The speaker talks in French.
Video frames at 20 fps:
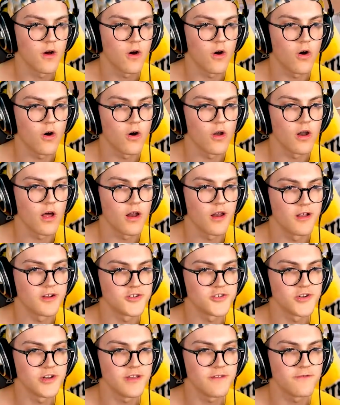Oh là là,
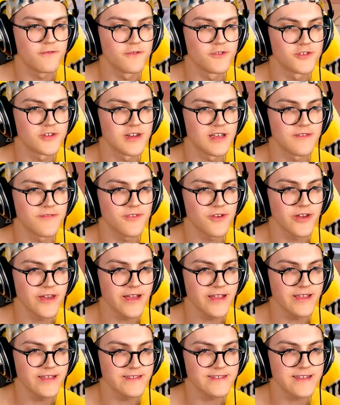je l'ai vu, je l'ai vu,
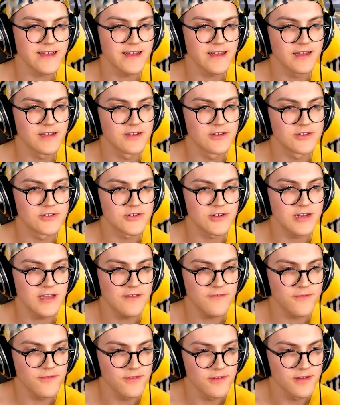regardez ça Je l'ai
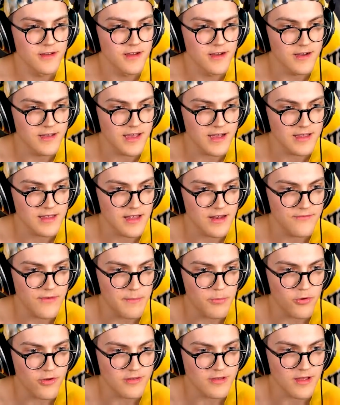vu Regarde, elle va
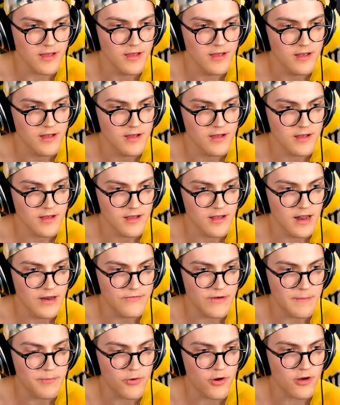prendre... Elle
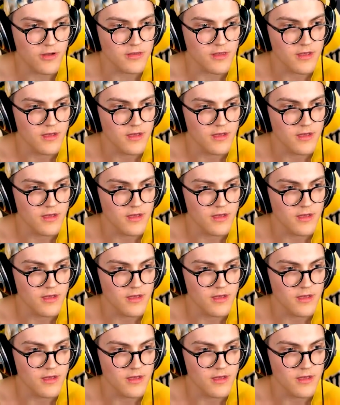va prendre